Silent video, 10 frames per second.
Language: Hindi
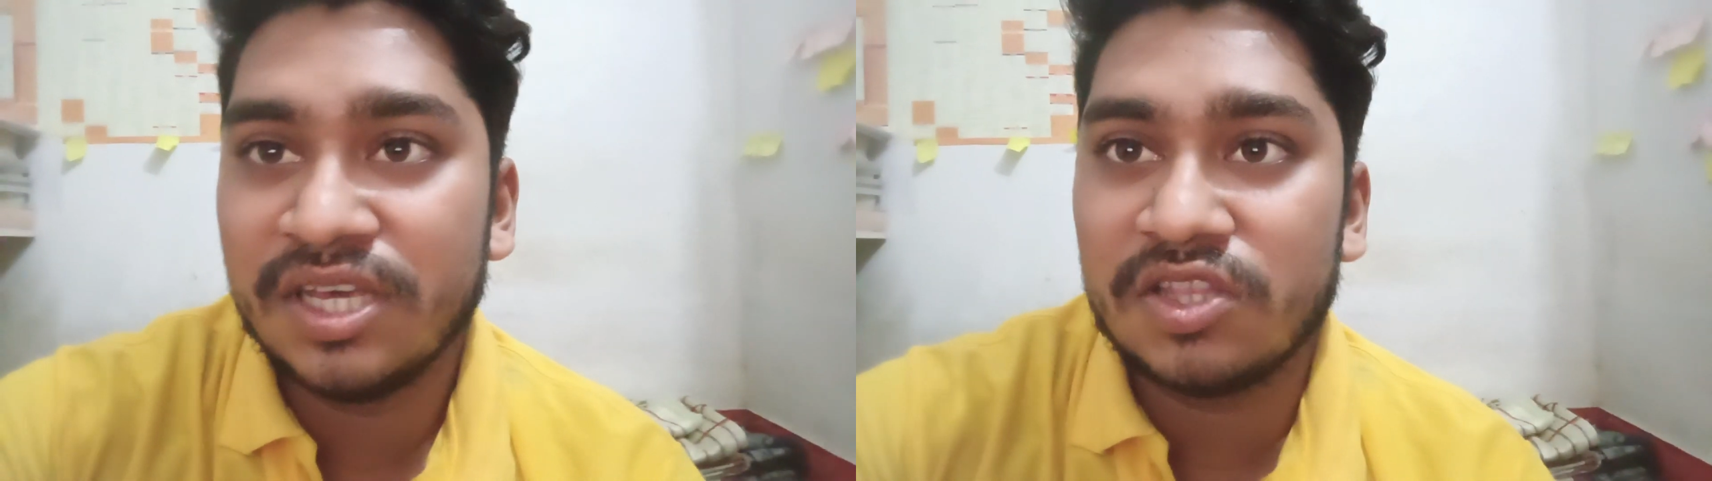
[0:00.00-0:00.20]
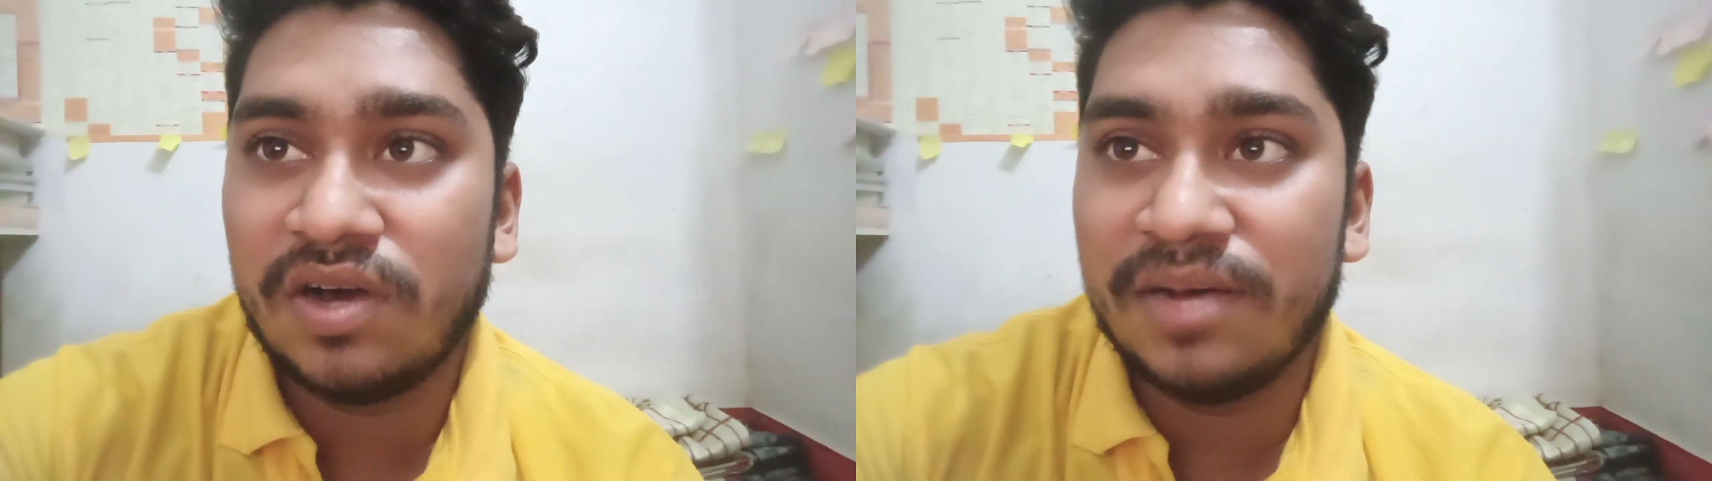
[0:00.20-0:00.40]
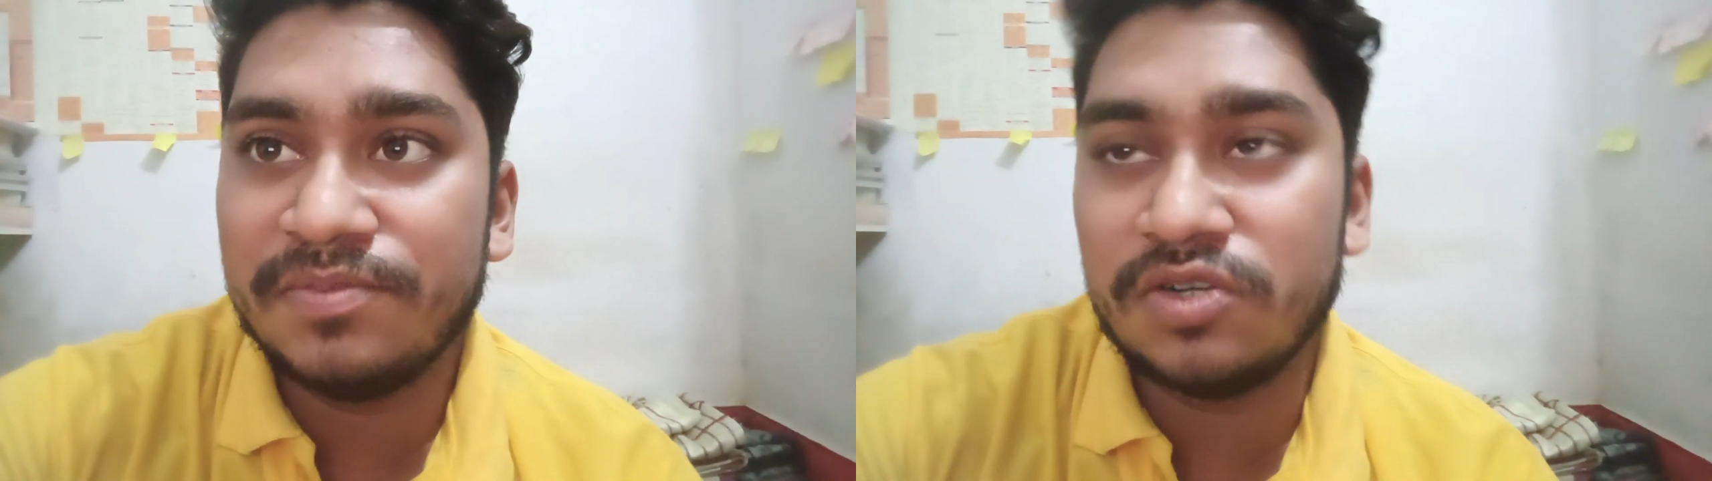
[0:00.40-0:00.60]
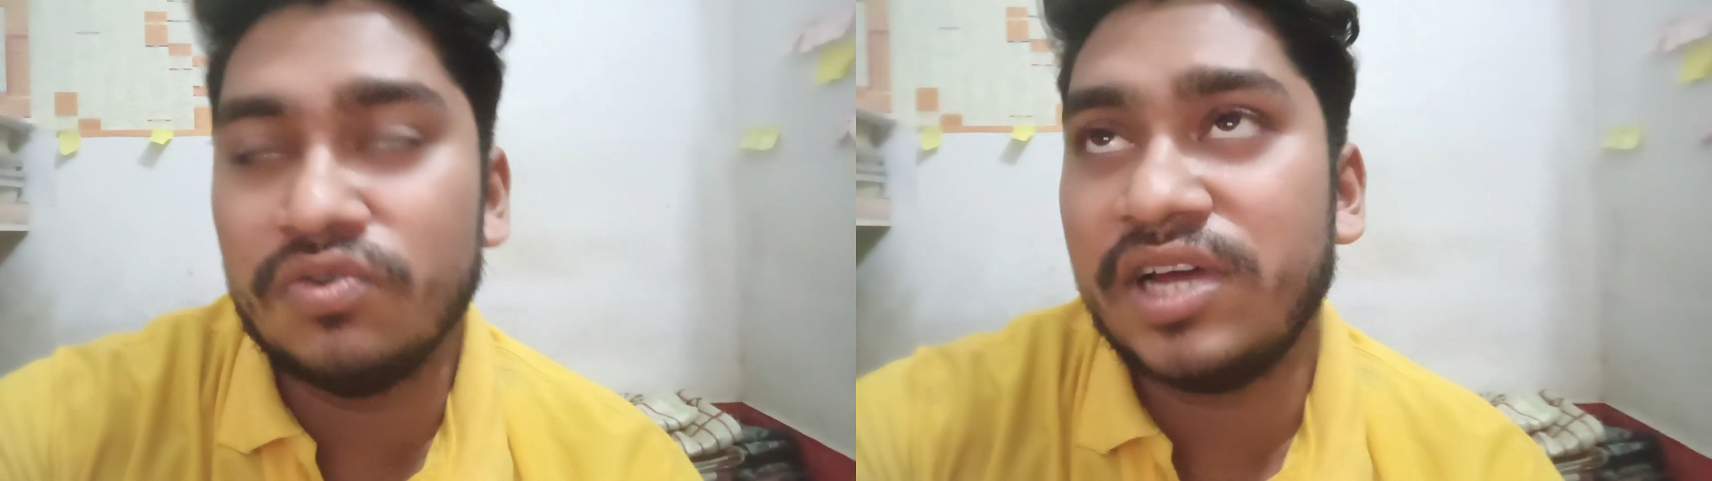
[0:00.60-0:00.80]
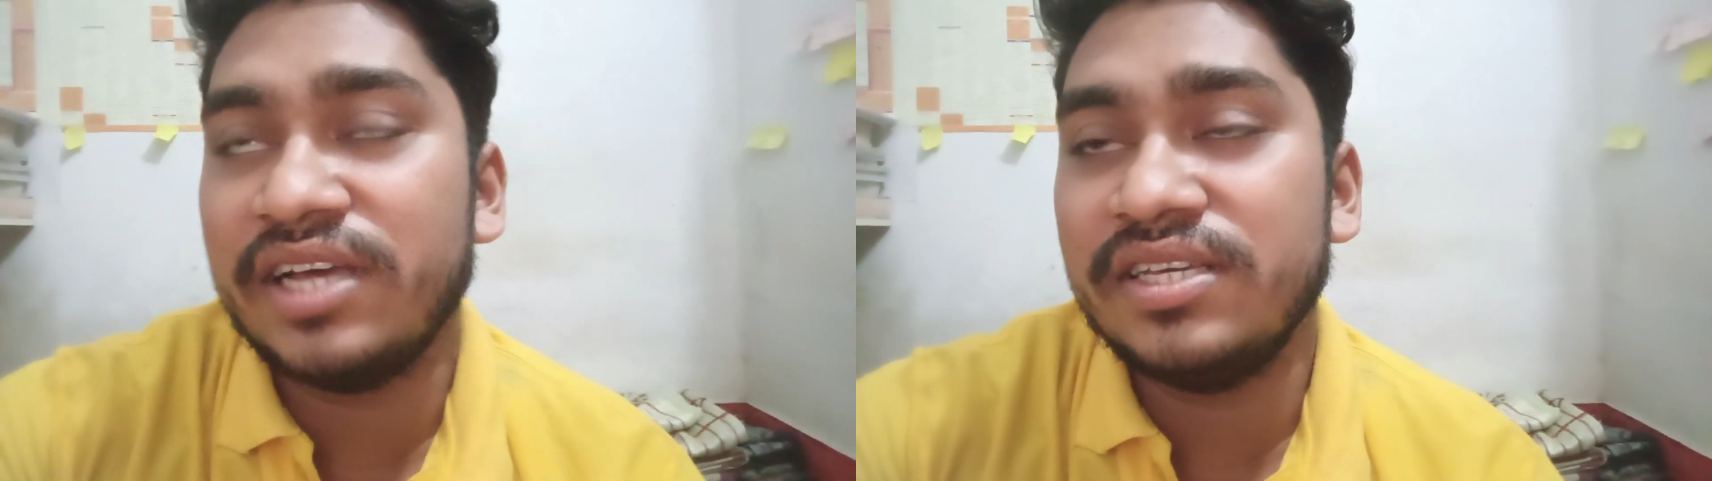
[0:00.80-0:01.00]
तो आप
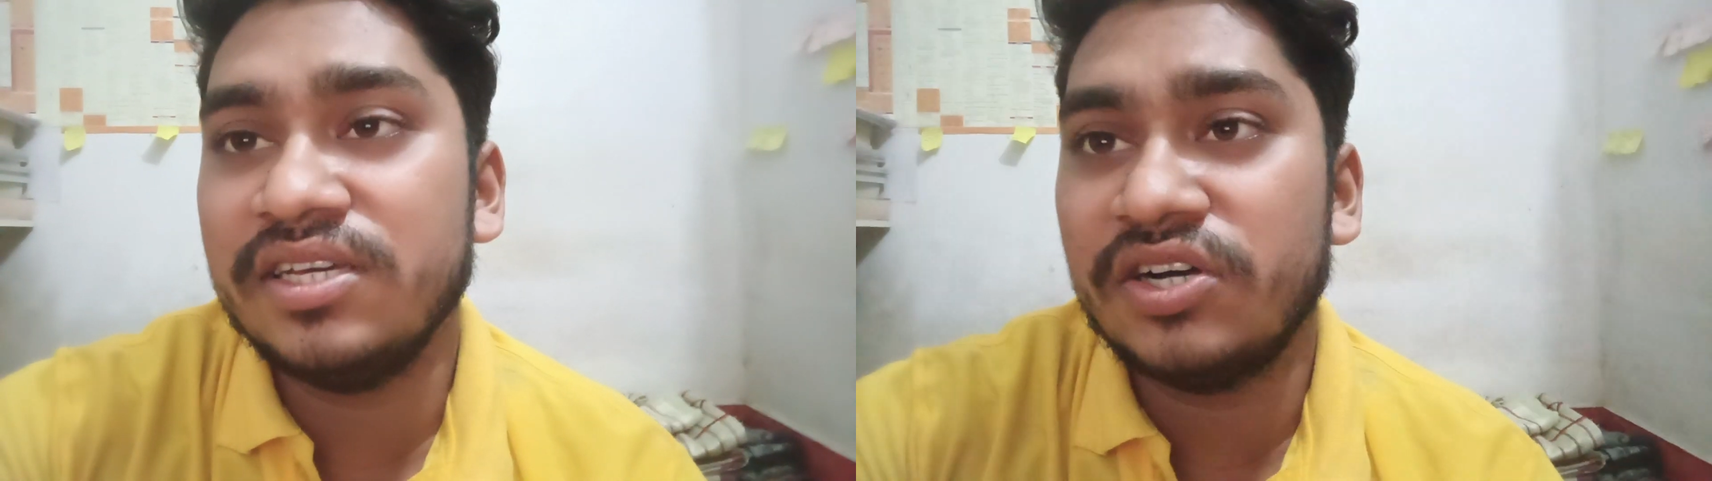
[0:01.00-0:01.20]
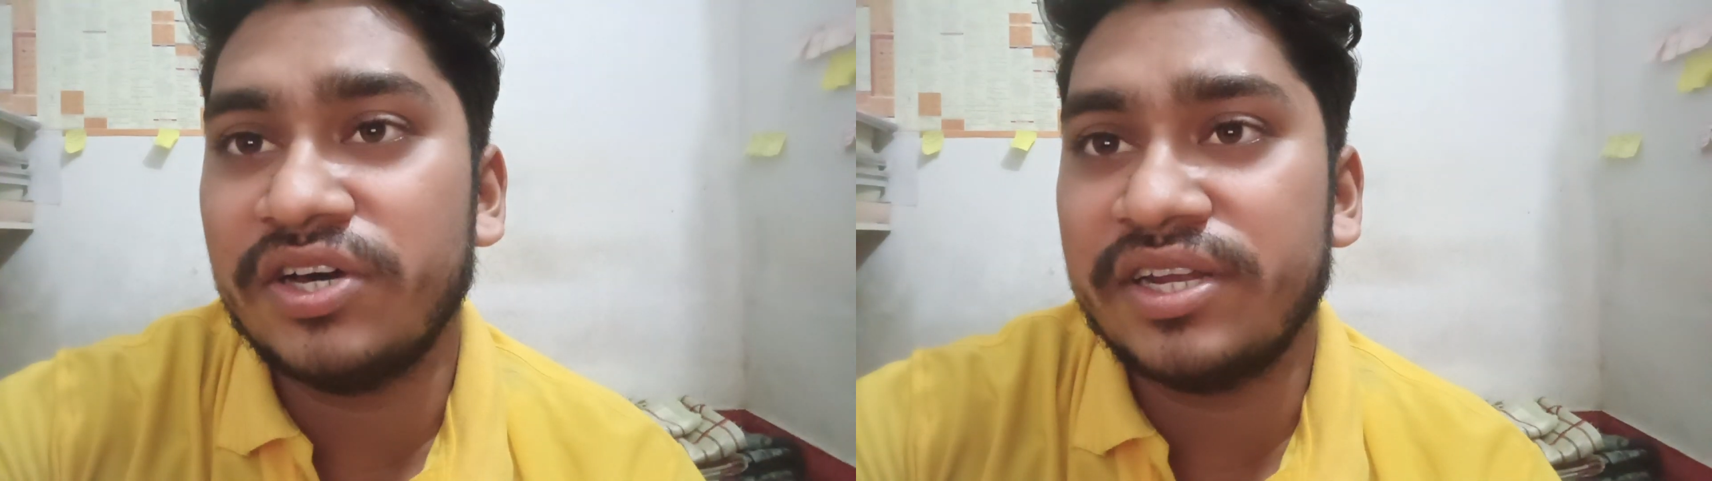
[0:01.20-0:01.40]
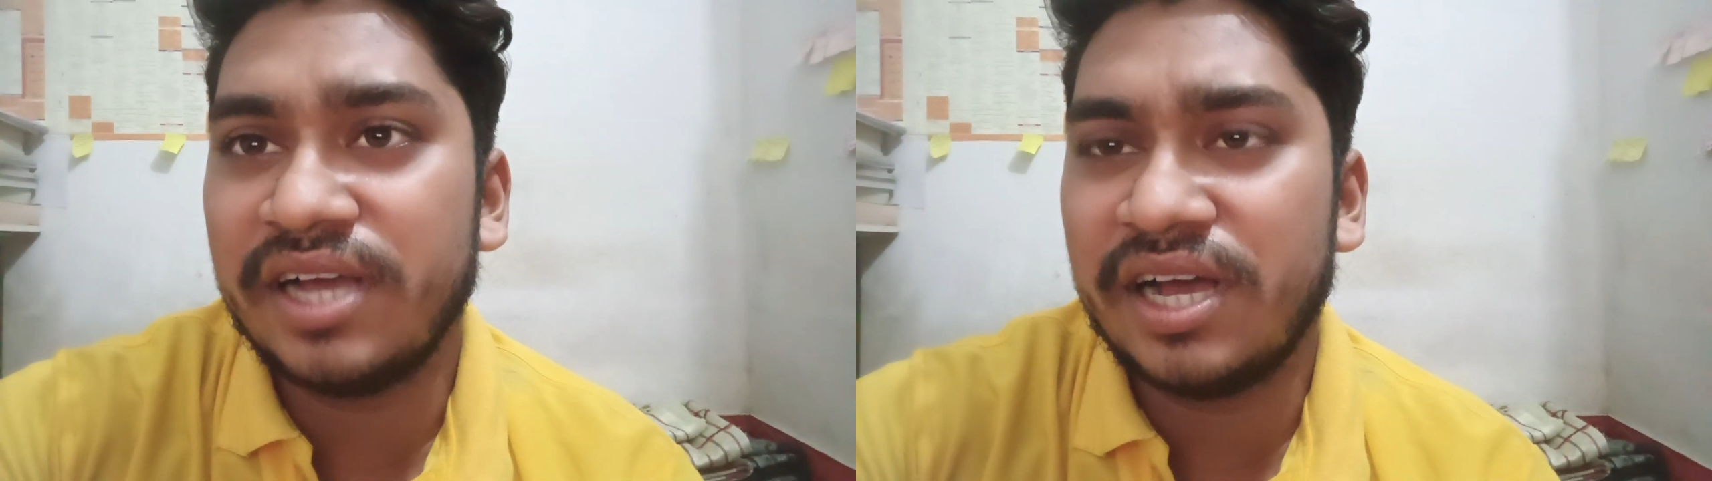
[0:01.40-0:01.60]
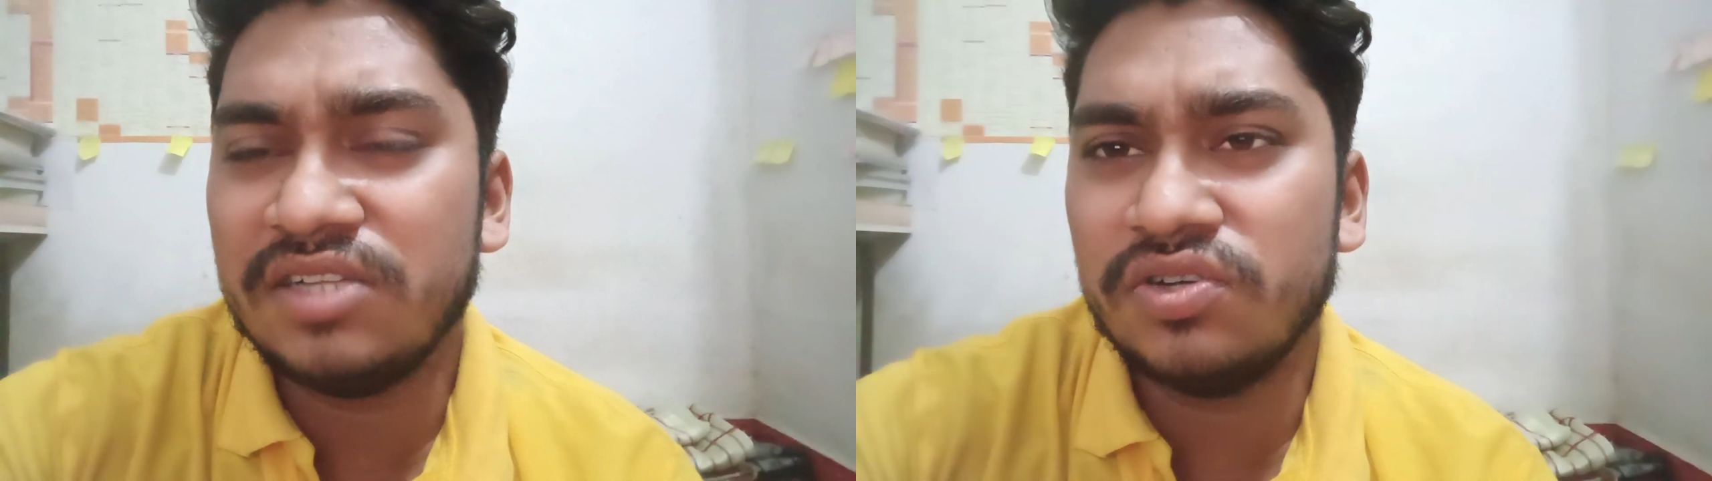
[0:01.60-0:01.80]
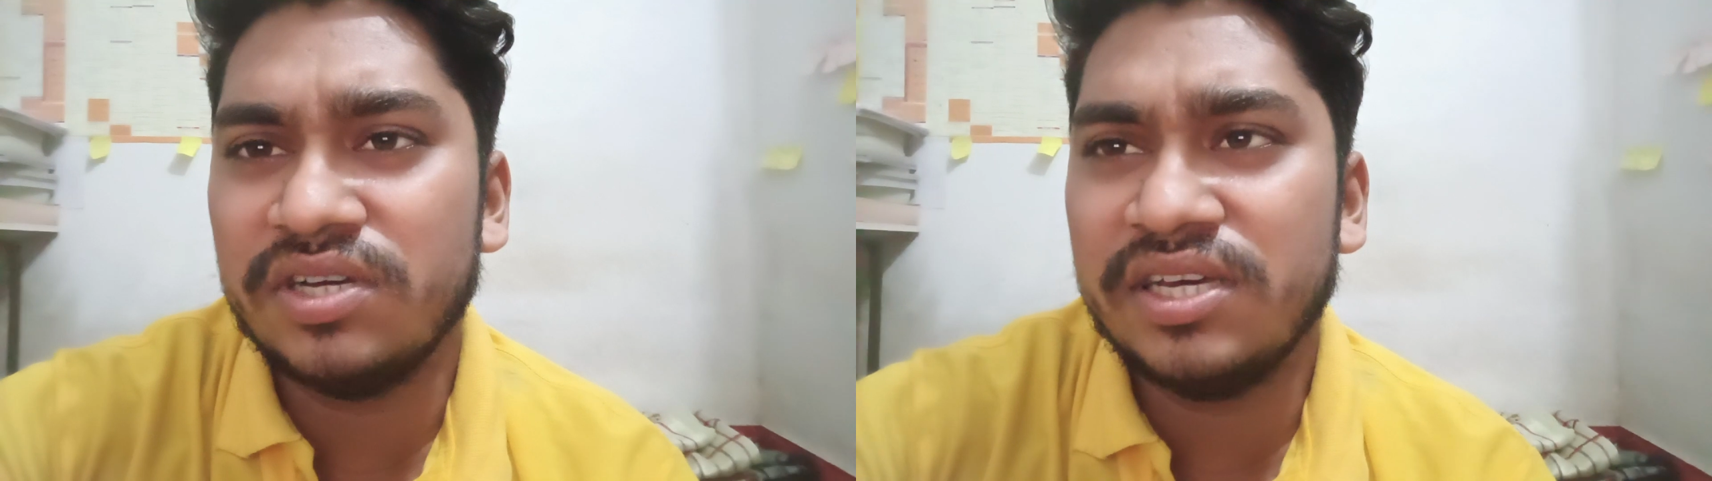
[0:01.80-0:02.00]
ज़रूर आइए और यहाँ
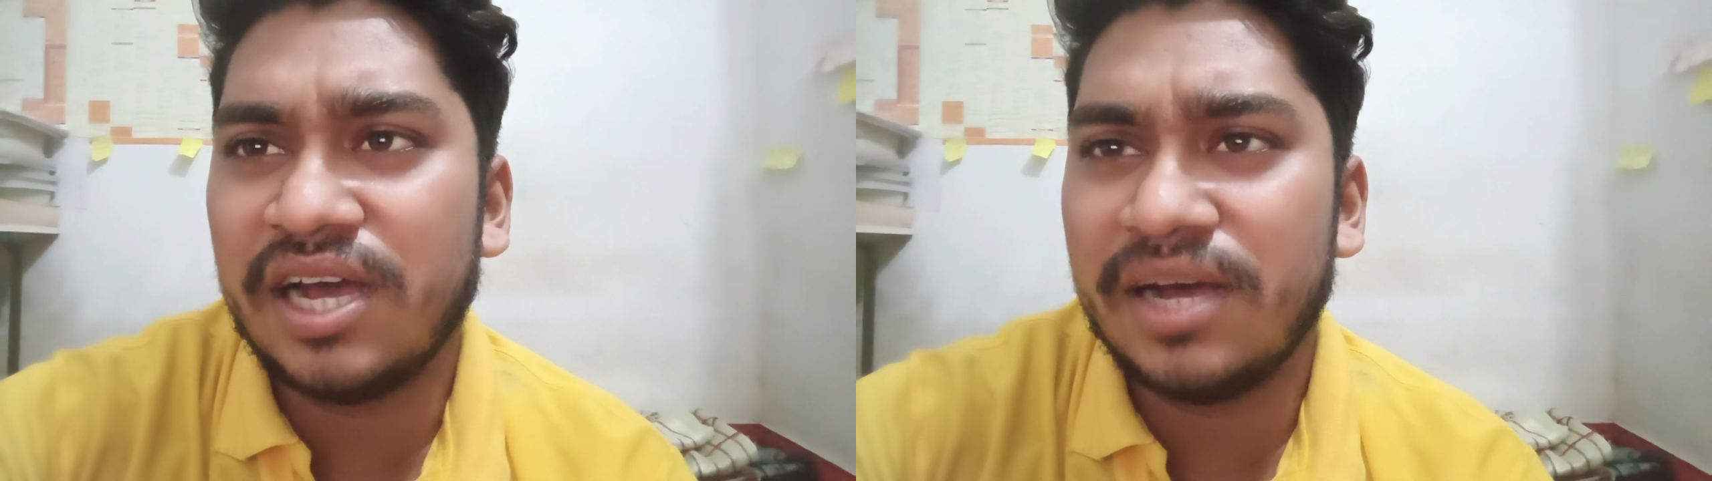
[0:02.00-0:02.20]
जो है